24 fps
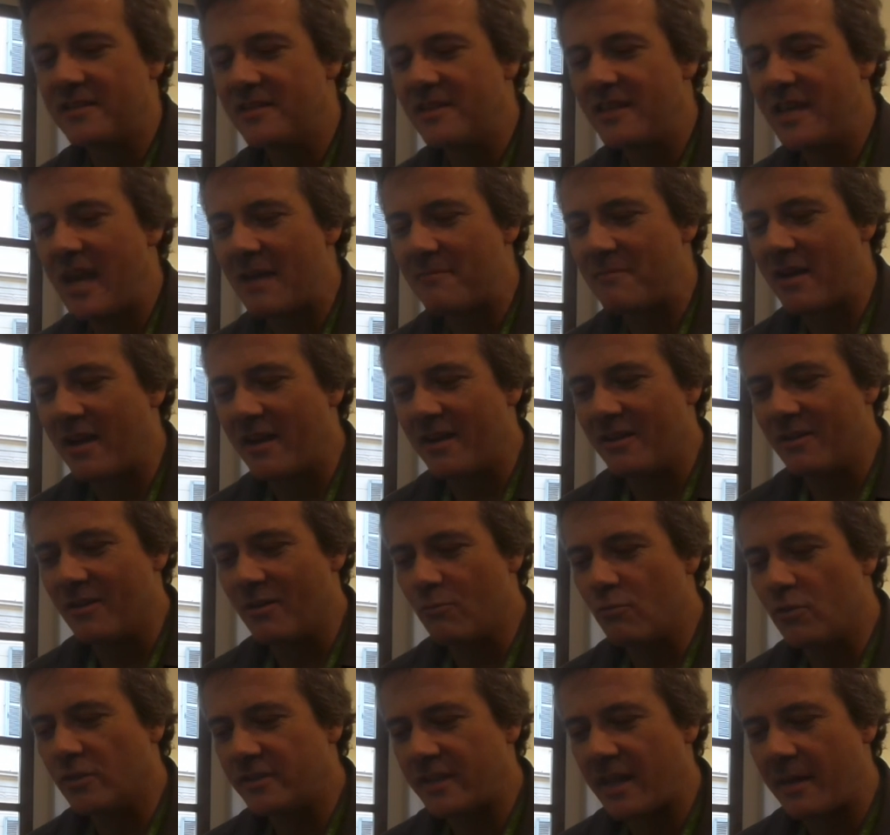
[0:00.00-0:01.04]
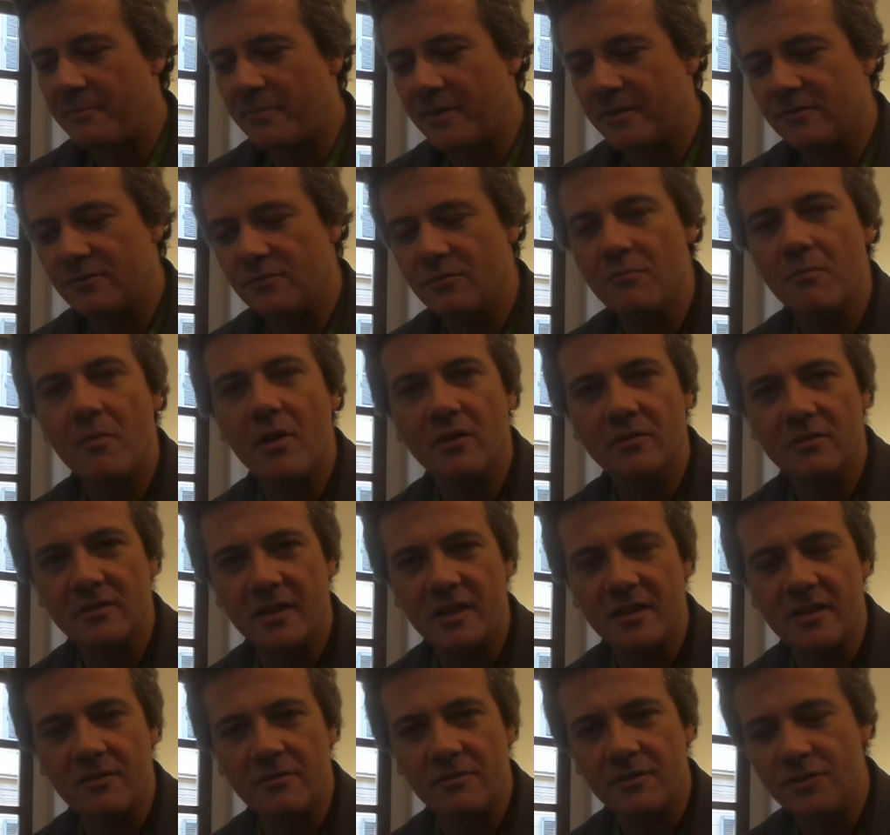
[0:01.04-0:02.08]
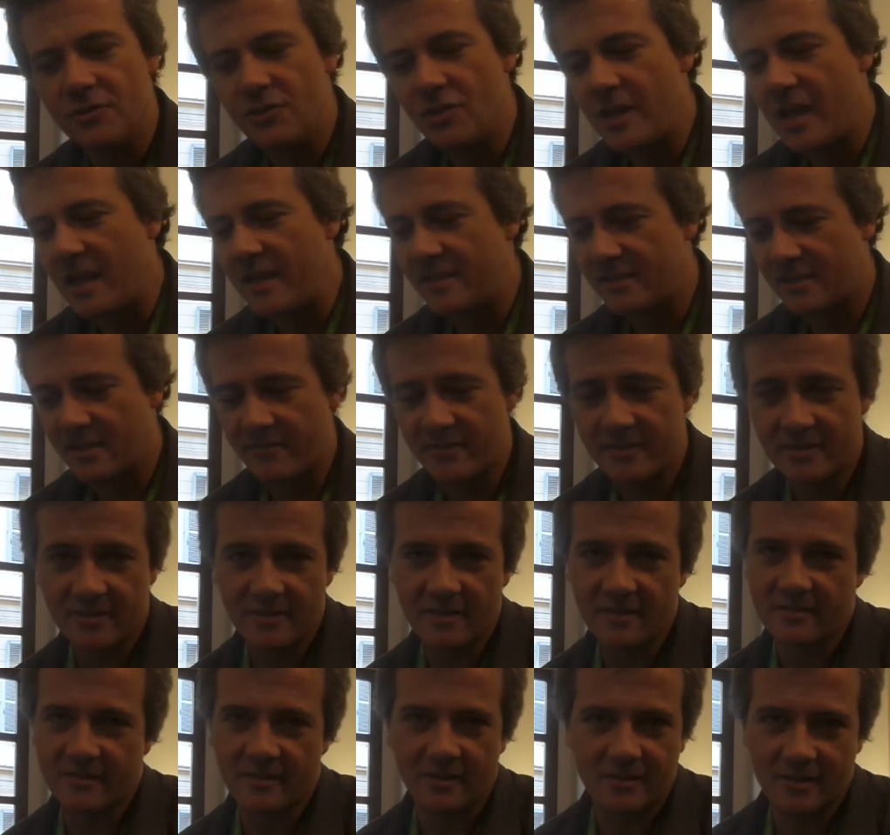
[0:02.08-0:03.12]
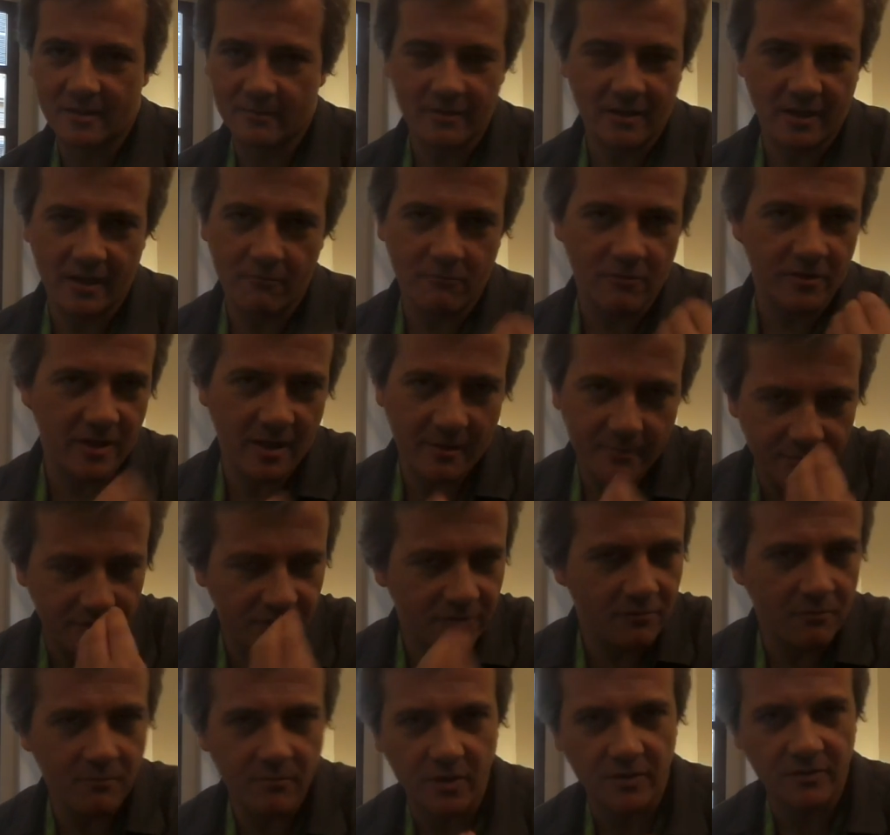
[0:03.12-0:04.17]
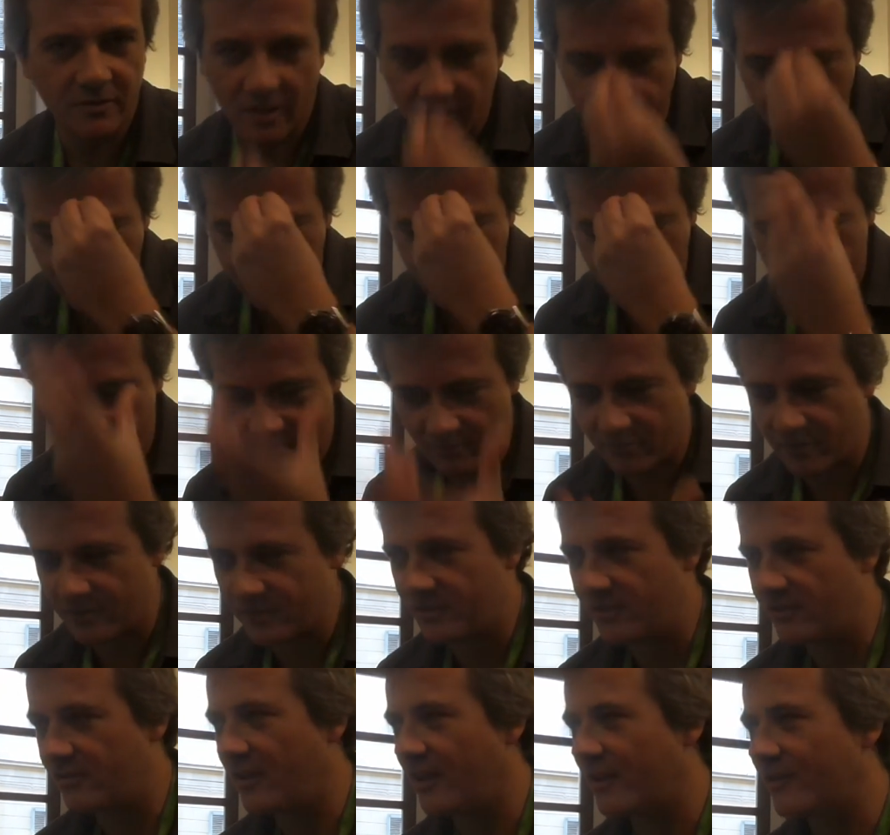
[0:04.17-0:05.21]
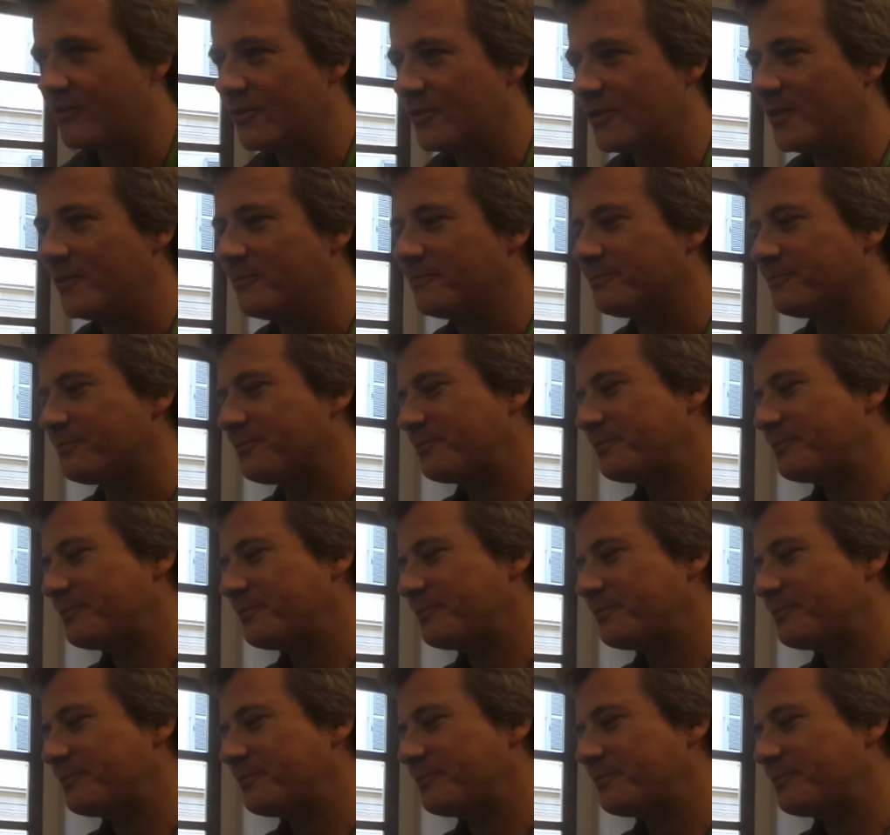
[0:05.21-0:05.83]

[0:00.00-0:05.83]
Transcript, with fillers: Si chiama uh, What Happened to Monday in originale Seven Sisters, perché What Happened to Monday, ma che lo puoi intitolare così